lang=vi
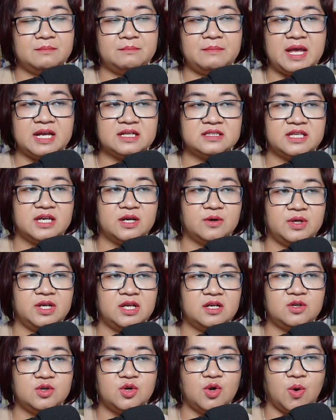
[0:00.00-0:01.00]
mang theo
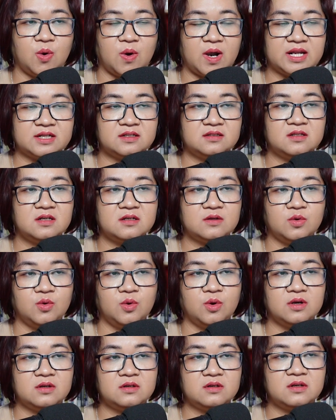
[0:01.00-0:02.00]
ít đồ ăn thức
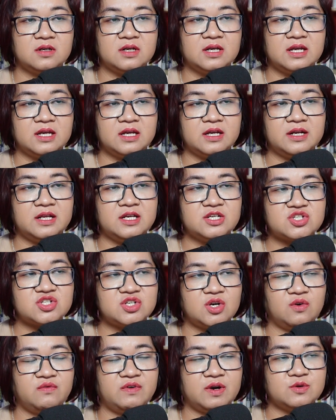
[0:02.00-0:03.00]
uống, đi
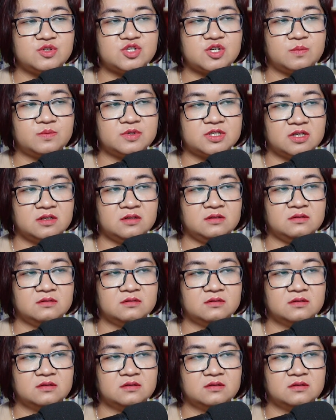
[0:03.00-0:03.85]
sâu vào trong rừng,